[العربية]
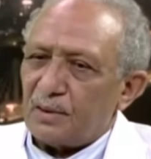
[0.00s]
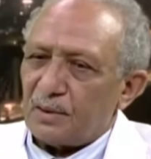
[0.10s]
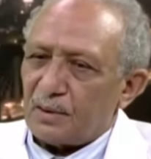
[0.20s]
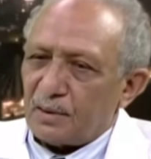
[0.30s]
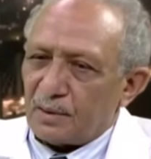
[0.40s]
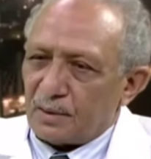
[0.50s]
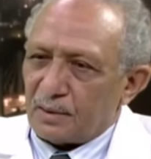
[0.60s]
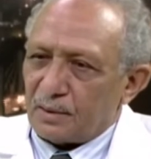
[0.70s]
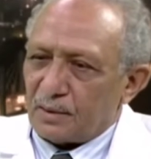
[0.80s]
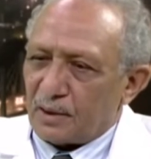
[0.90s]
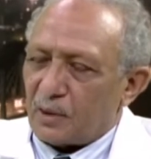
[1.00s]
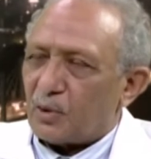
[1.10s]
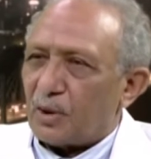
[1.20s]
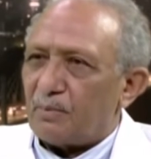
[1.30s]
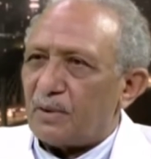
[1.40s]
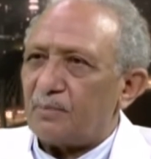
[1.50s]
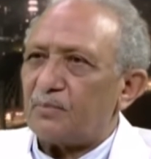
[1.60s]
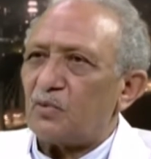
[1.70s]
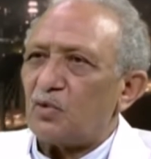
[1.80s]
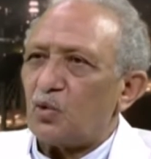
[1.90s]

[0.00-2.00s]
آه، ياخد حمام